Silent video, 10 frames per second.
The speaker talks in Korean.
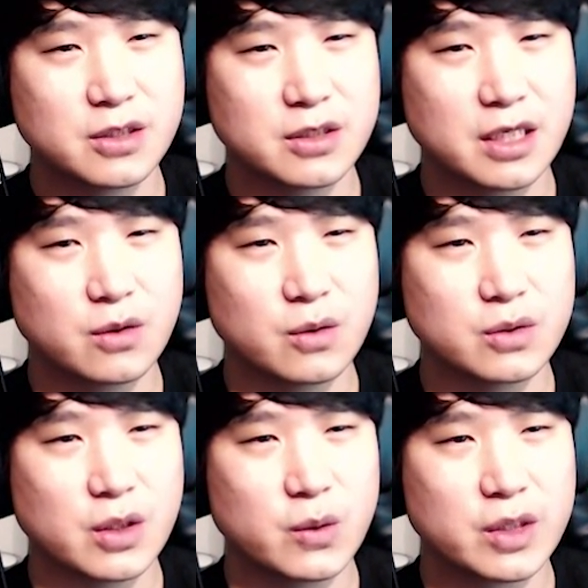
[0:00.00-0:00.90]
전에
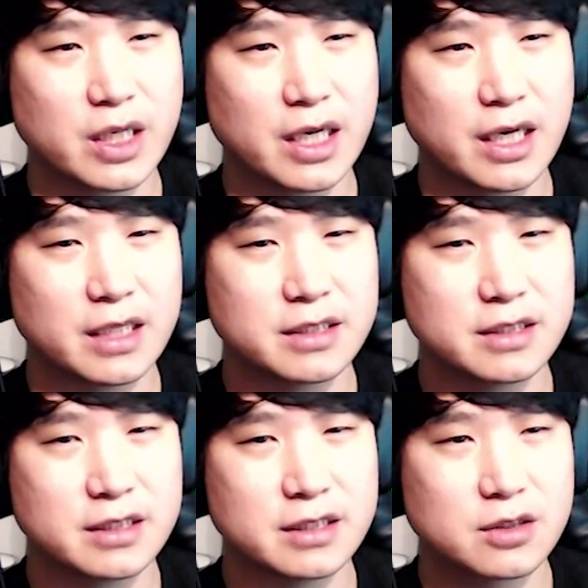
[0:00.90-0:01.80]
요렇, 요렇게
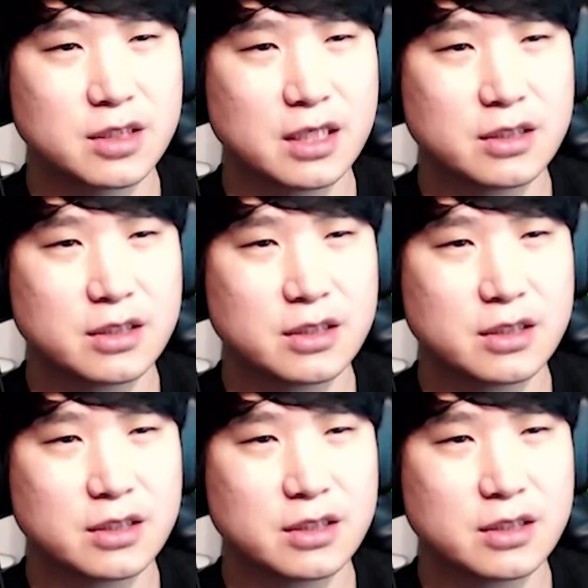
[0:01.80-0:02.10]
애들 전에